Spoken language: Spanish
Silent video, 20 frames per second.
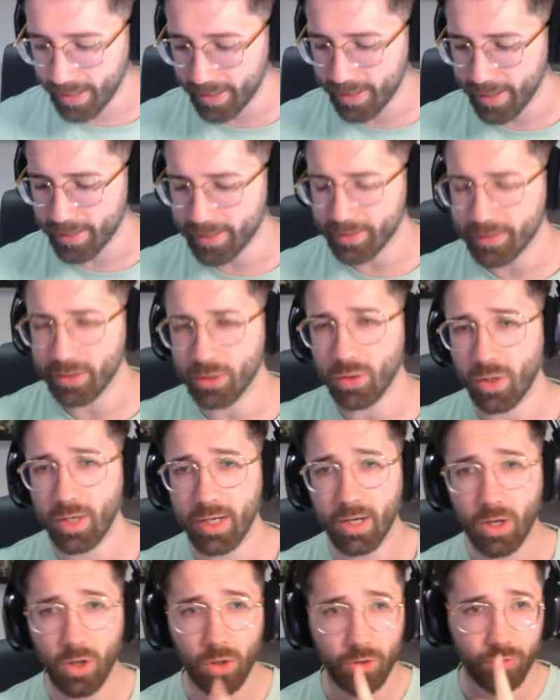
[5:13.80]
necesito el
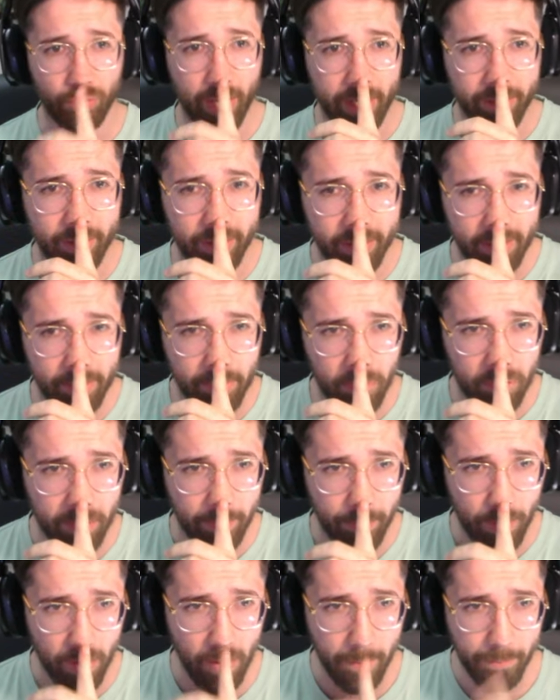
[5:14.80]
Hog Rider en
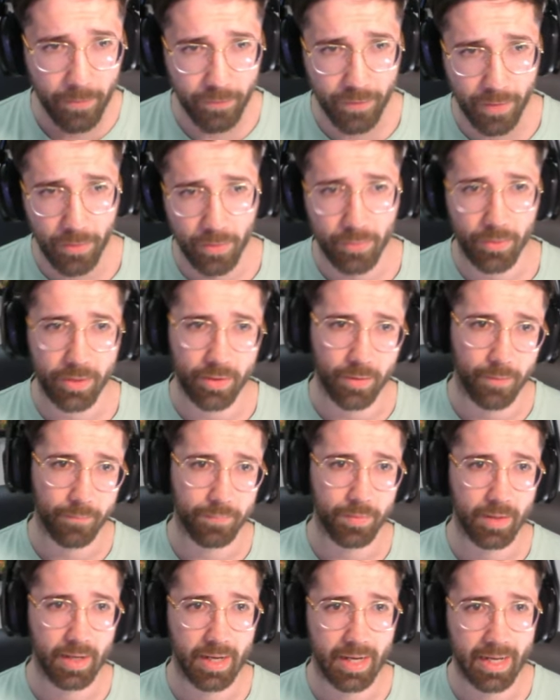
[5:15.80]
Montapuerco, por favor. Bueno,
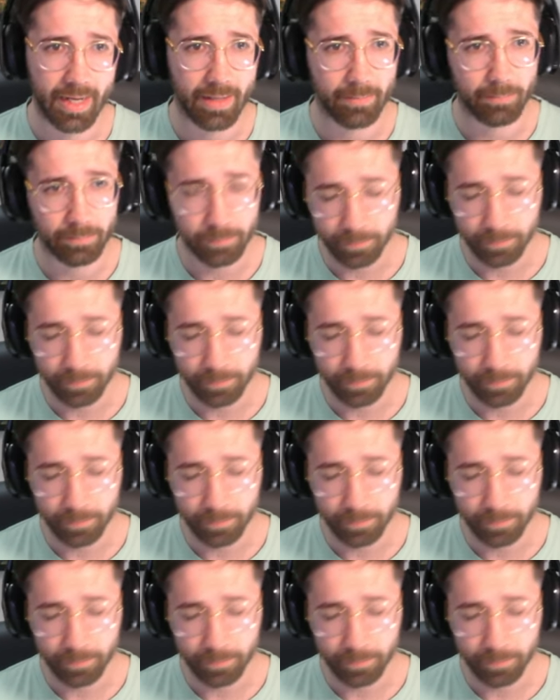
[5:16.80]
la,